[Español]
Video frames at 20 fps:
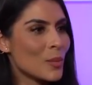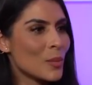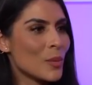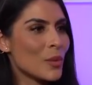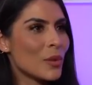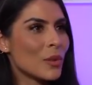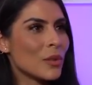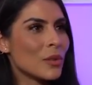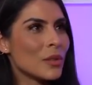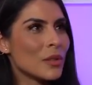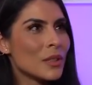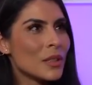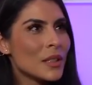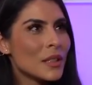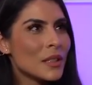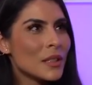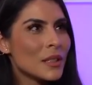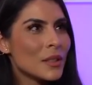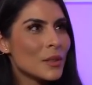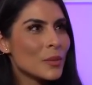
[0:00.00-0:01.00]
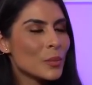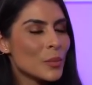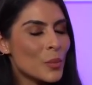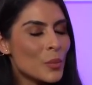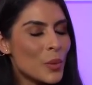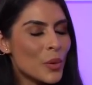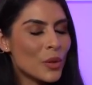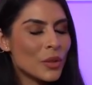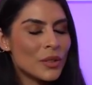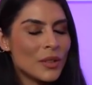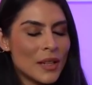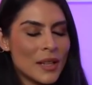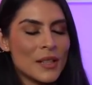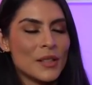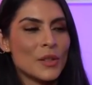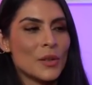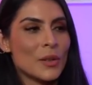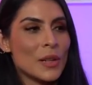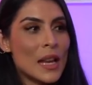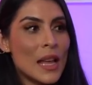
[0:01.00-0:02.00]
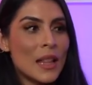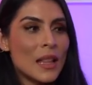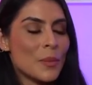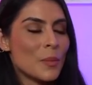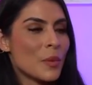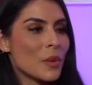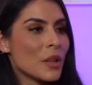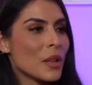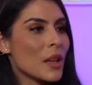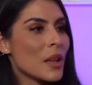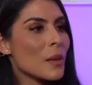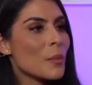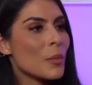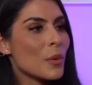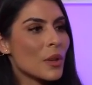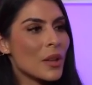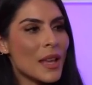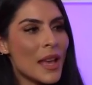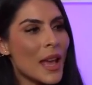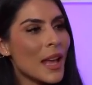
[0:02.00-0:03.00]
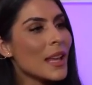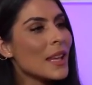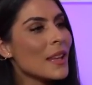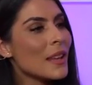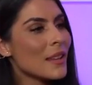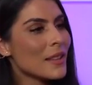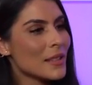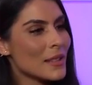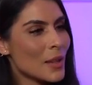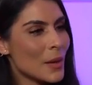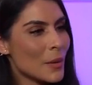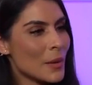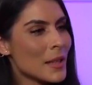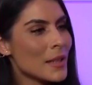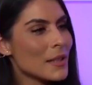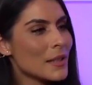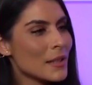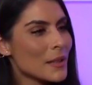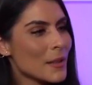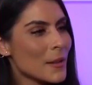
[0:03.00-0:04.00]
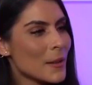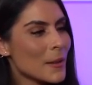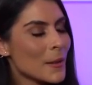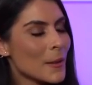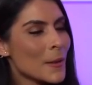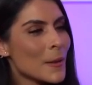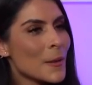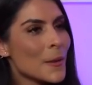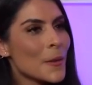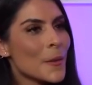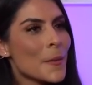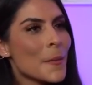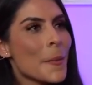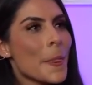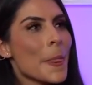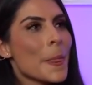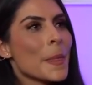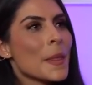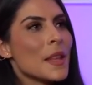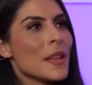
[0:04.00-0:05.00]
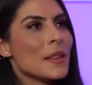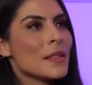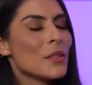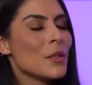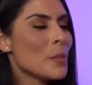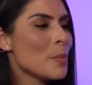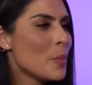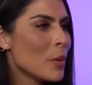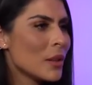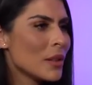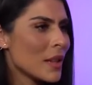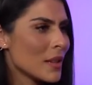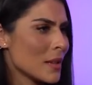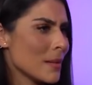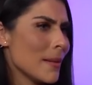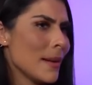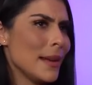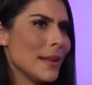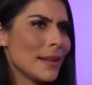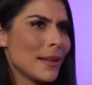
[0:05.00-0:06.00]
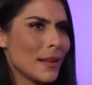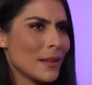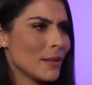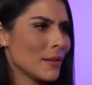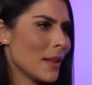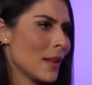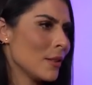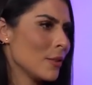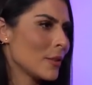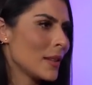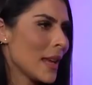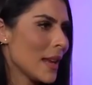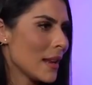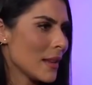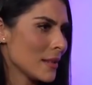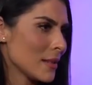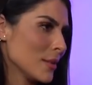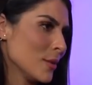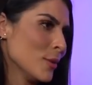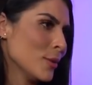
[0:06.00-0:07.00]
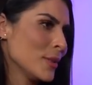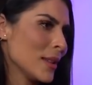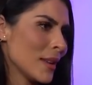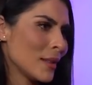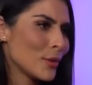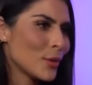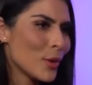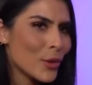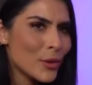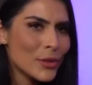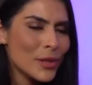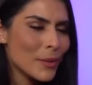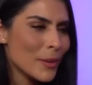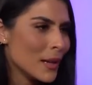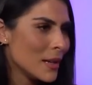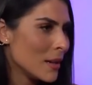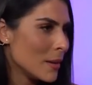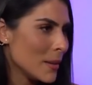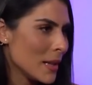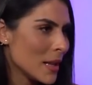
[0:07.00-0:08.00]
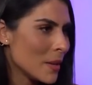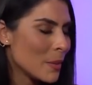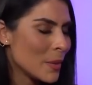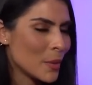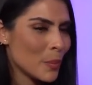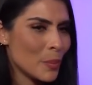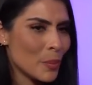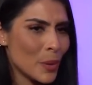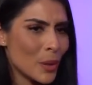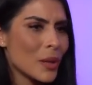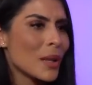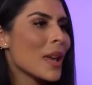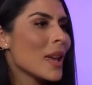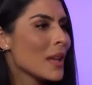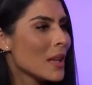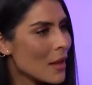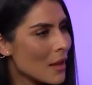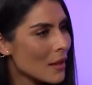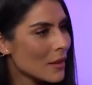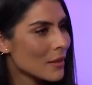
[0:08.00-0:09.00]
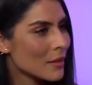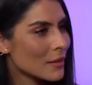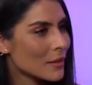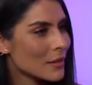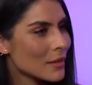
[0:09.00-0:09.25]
como un poco traicionada porque, porque ahí, ¿sabes? Esto no importa, se vale que, no quieras, ¿no? O sea, todo se vale en la vida, pero porque ahí.